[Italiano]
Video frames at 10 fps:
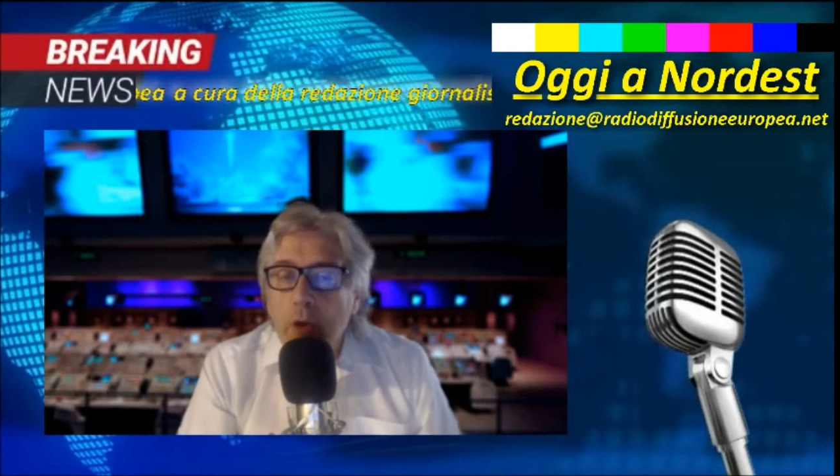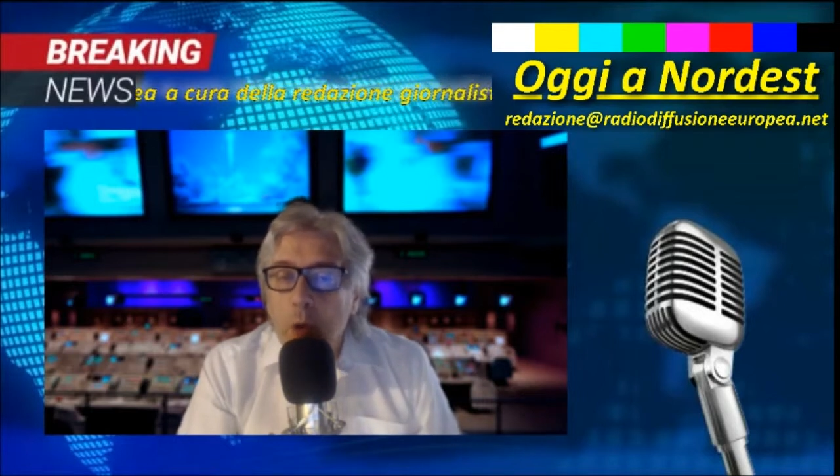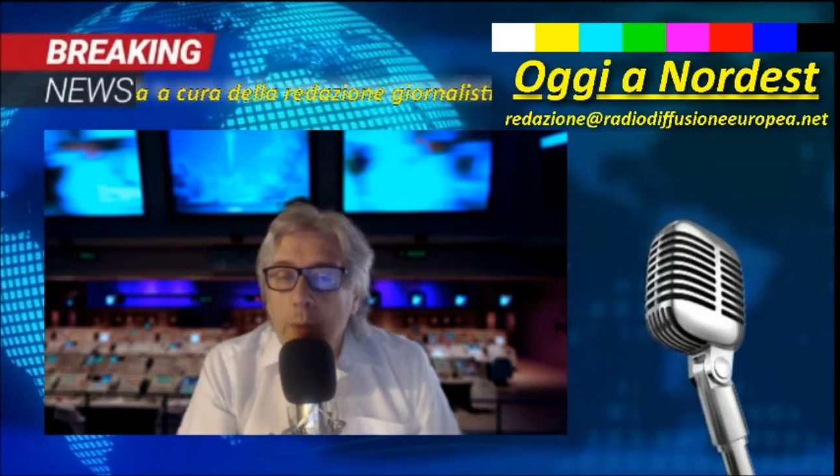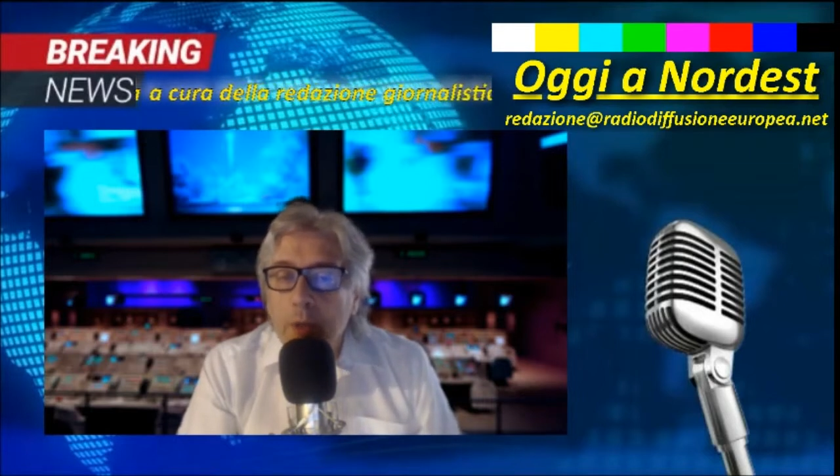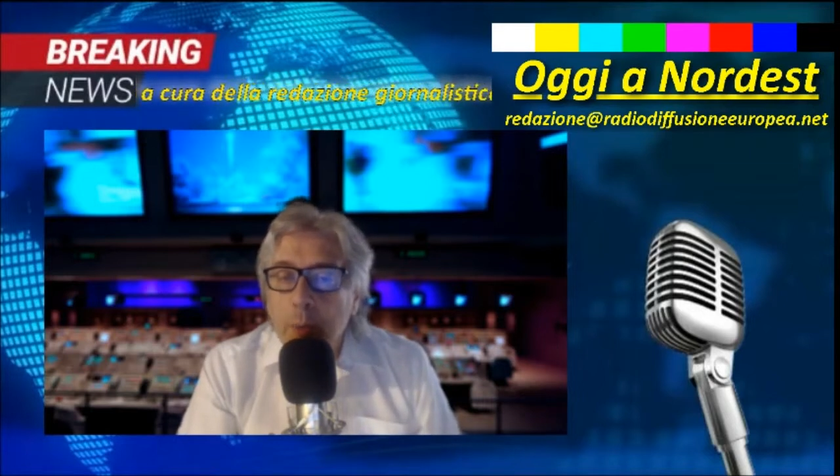
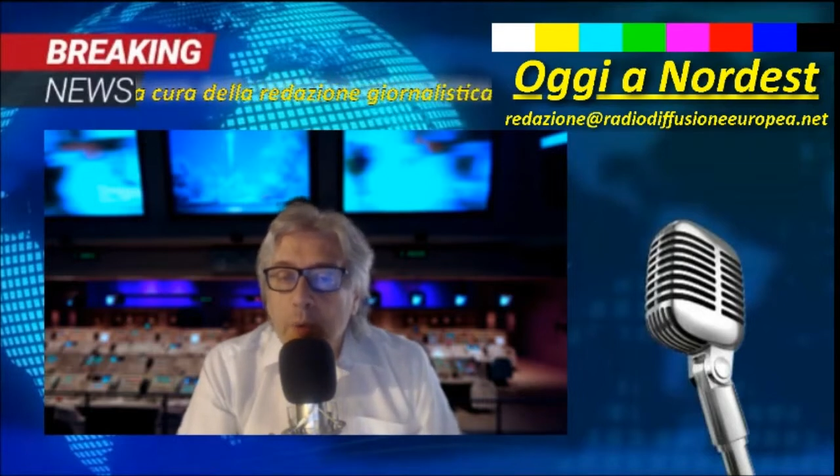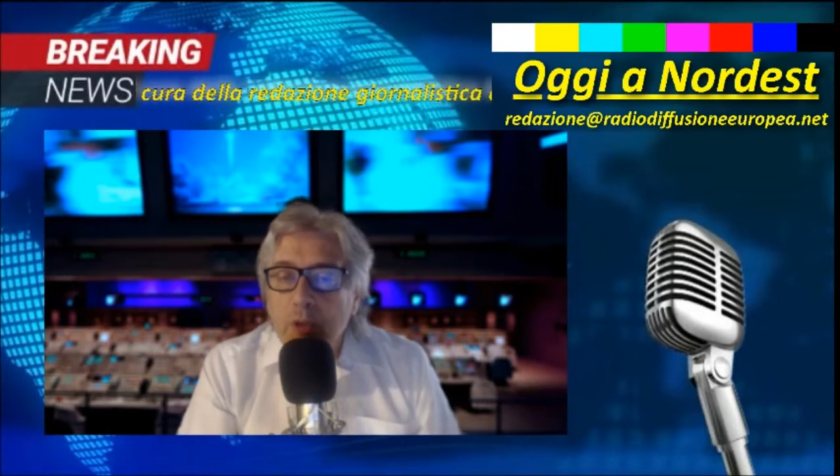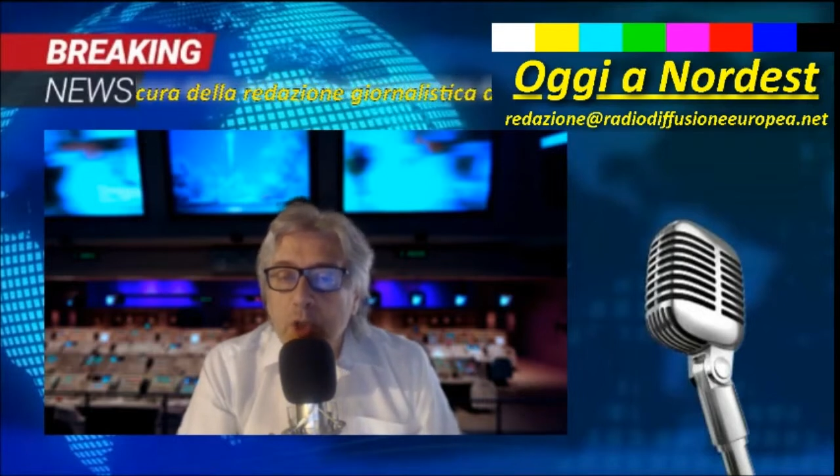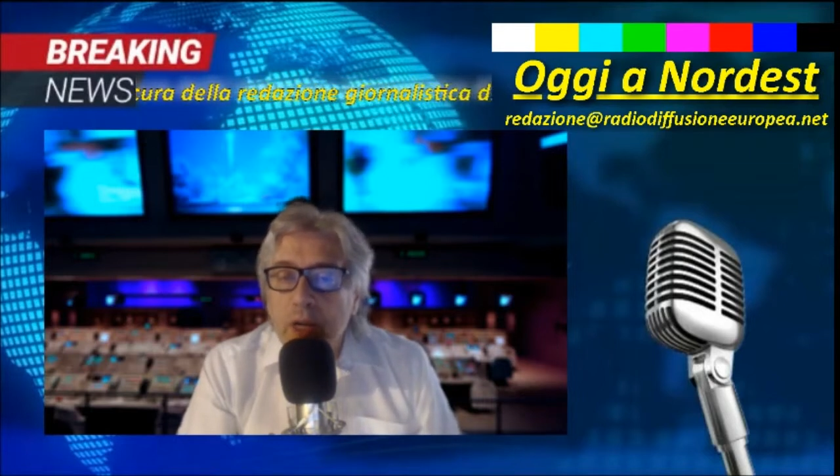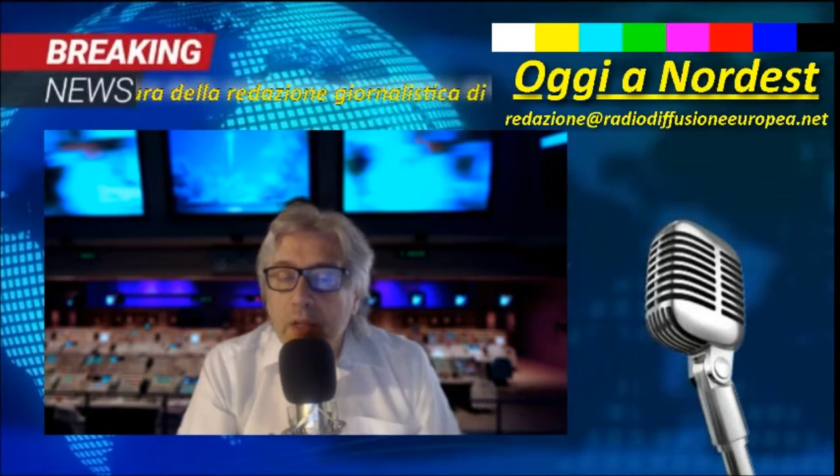Comando
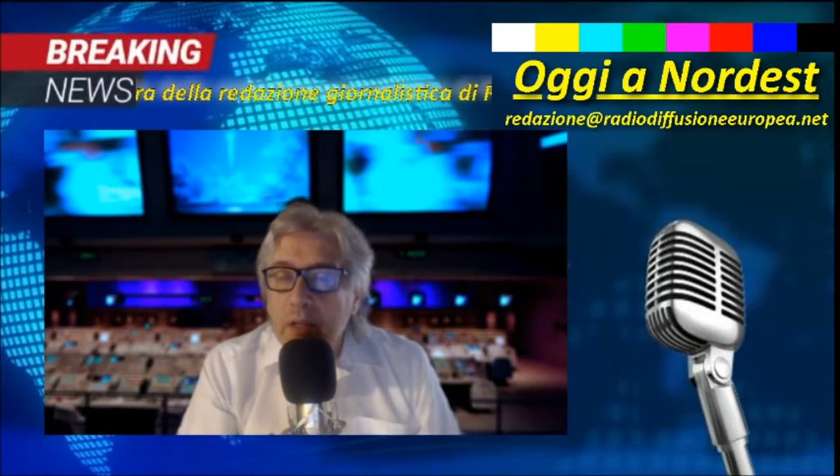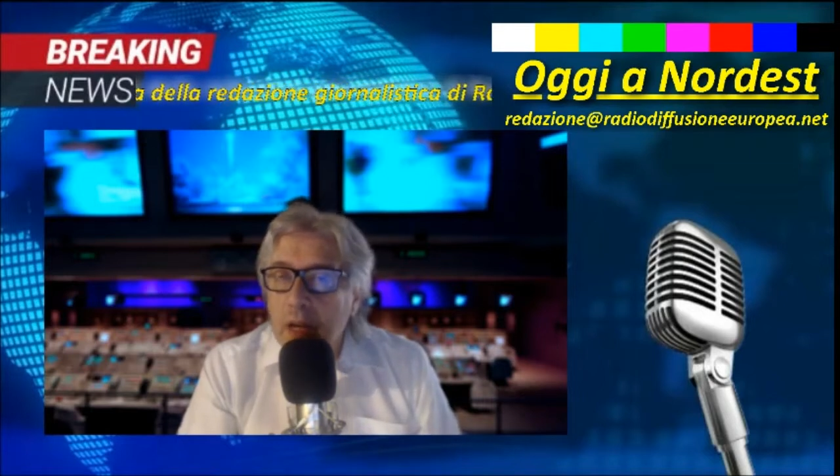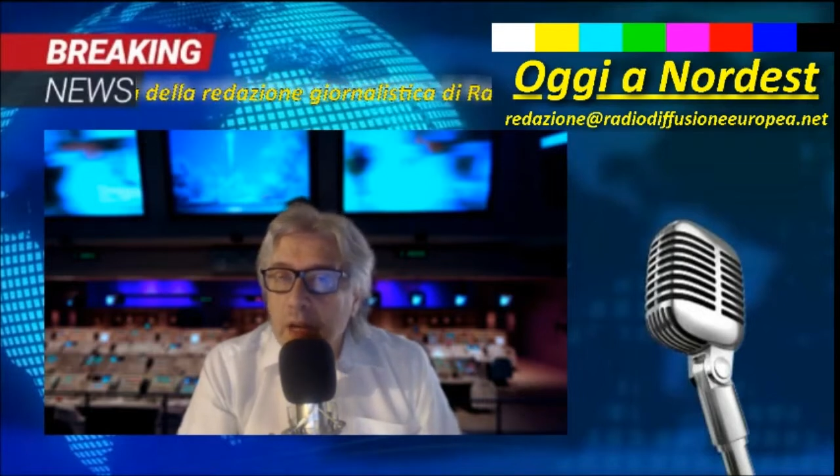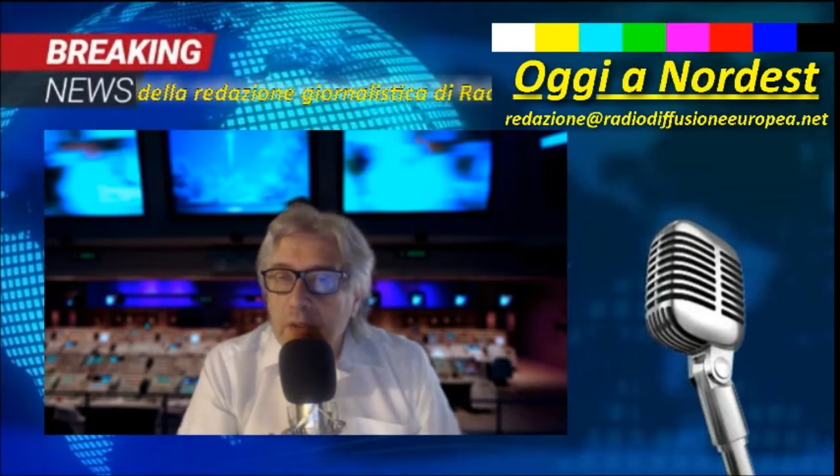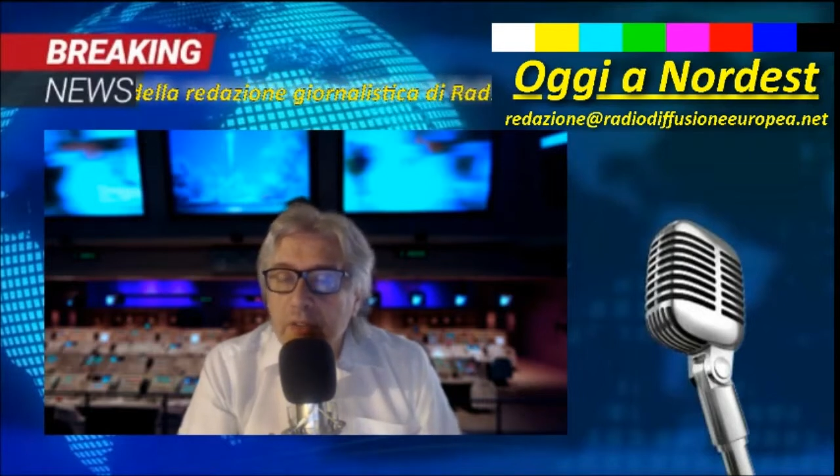Provinciale di
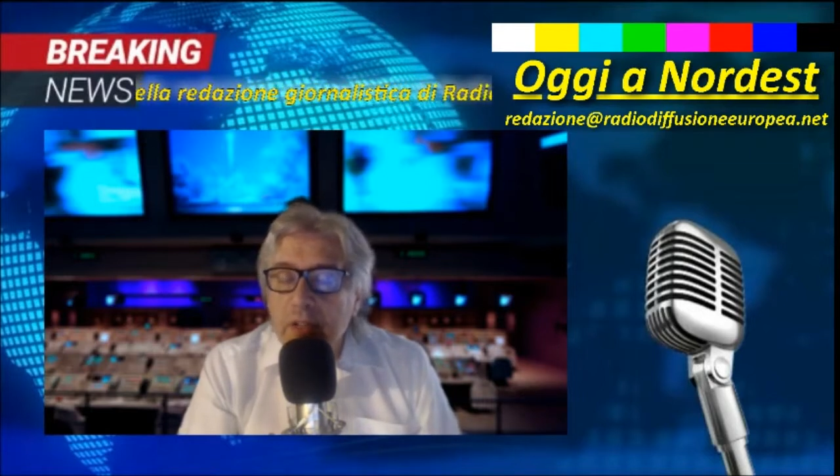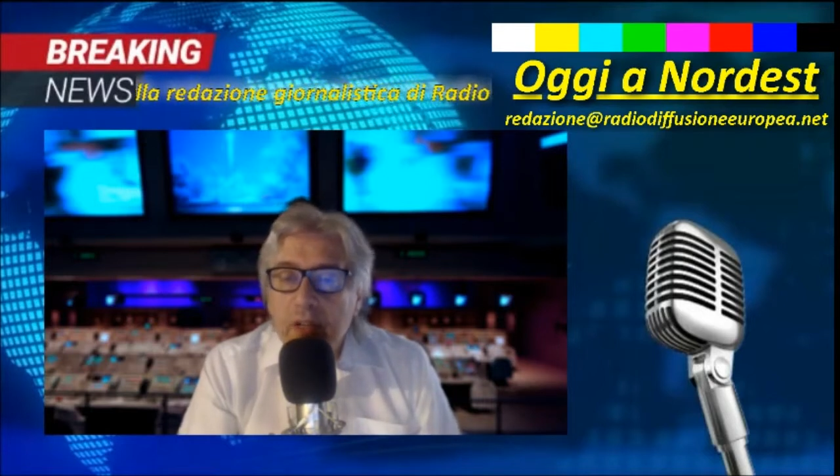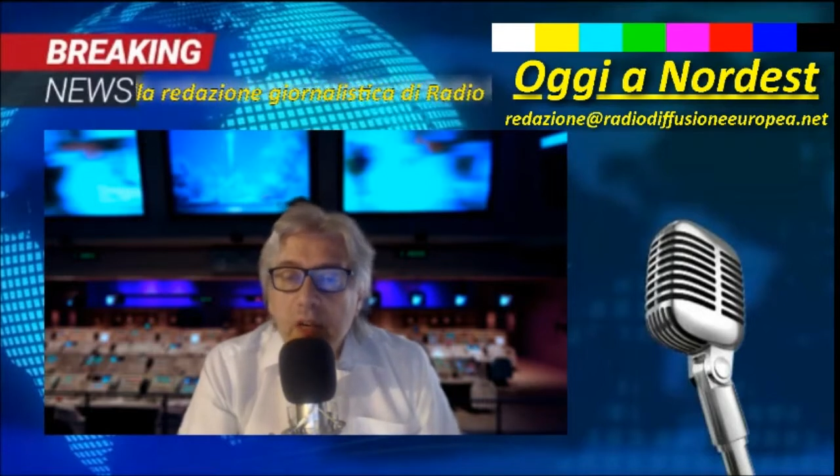Trieste